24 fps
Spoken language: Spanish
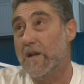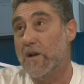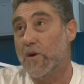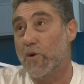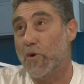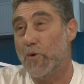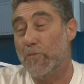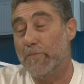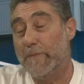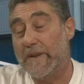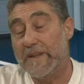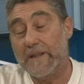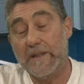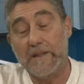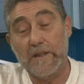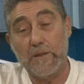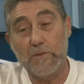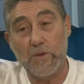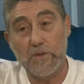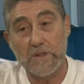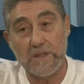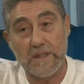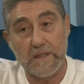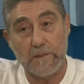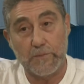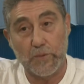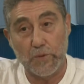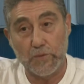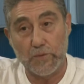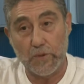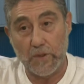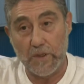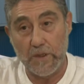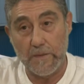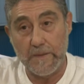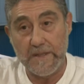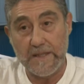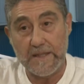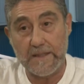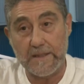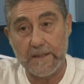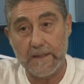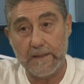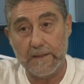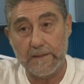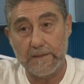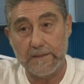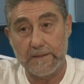competitivo desde el punto de
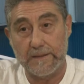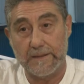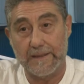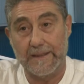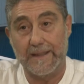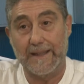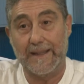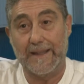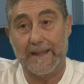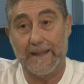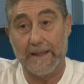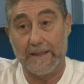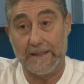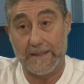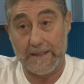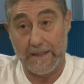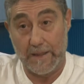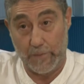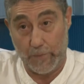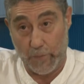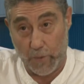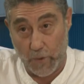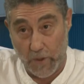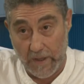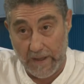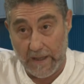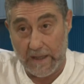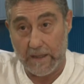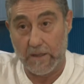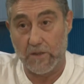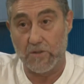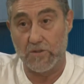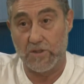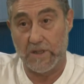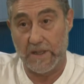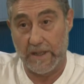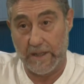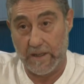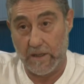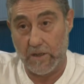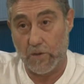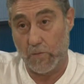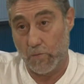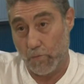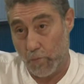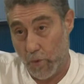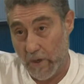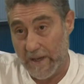vista de que se puedan conseguir
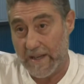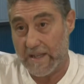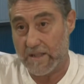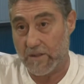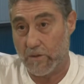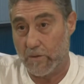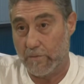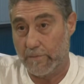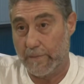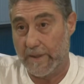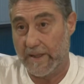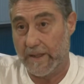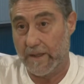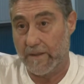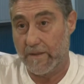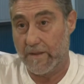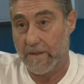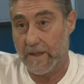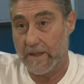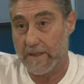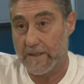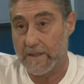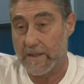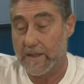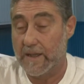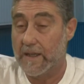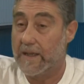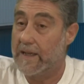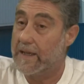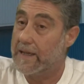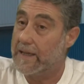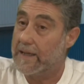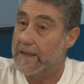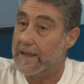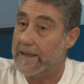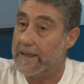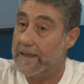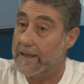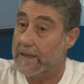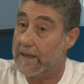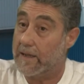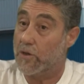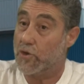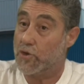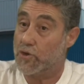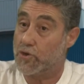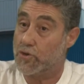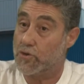buenas competencias y
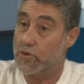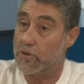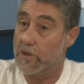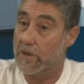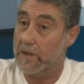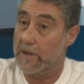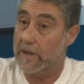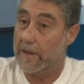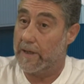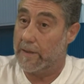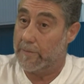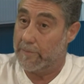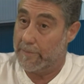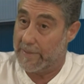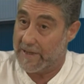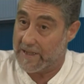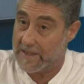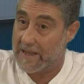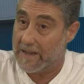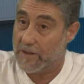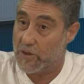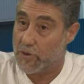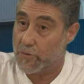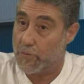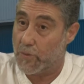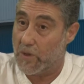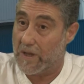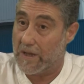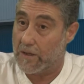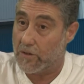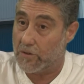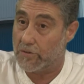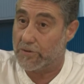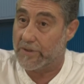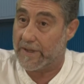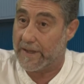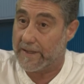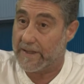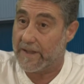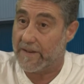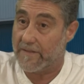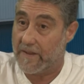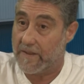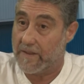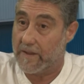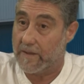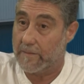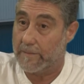que los empresarios puedan contratar
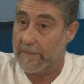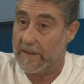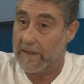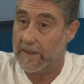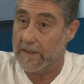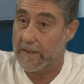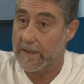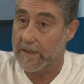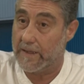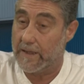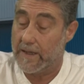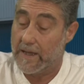fácilmente.